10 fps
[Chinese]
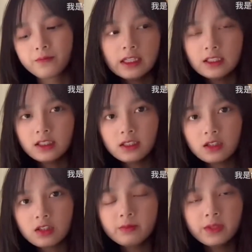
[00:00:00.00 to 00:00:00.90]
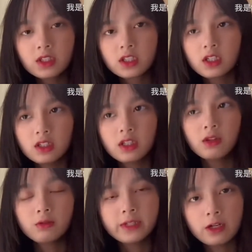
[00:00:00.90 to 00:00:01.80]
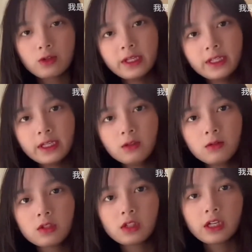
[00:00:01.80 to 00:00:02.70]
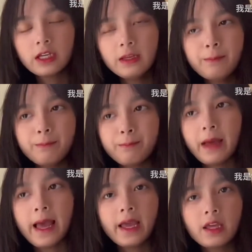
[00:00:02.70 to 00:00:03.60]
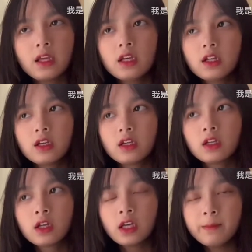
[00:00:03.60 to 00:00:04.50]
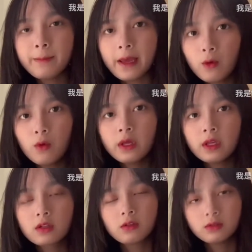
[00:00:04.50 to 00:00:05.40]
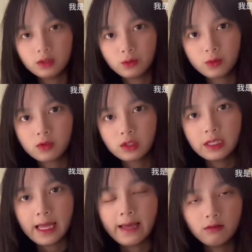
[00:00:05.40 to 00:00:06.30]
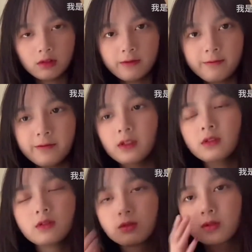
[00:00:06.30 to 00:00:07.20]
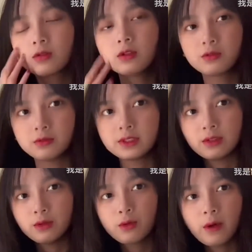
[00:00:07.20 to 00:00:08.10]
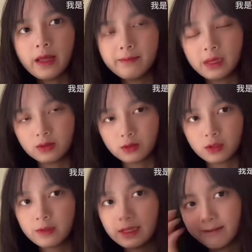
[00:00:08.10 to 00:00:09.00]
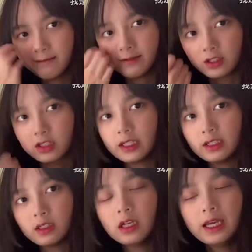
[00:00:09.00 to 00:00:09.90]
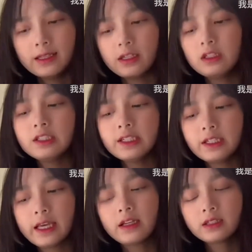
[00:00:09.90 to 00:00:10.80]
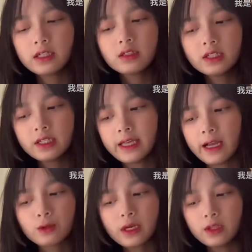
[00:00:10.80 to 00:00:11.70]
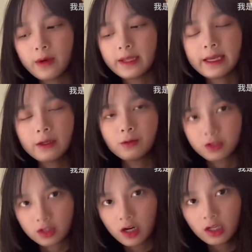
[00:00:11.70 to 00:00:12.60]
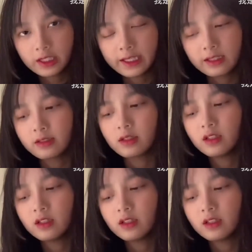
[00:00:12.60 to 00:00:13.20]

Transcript: 现在市面上的电动牙刷应该都是黑白。黑白灰，然后顶多有个蓝，有个粉，然后凑那种情侣款嘛，就蓝粉之类的。但是这个，但是这个牙刷的话，它有十二个颜色，